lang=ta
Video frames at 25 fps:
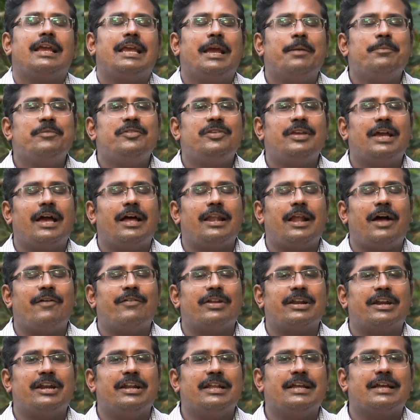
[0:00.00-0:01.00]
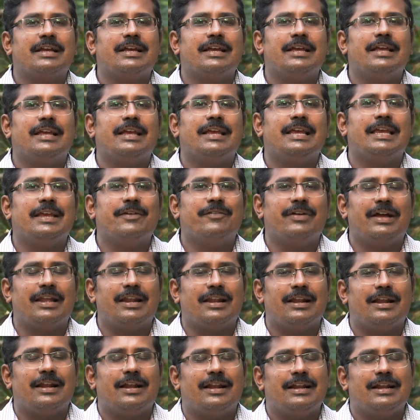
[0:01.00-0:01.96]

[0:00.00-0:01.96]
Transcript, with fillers: எம்ஜிஆர் அவர்களுக்கு இவர்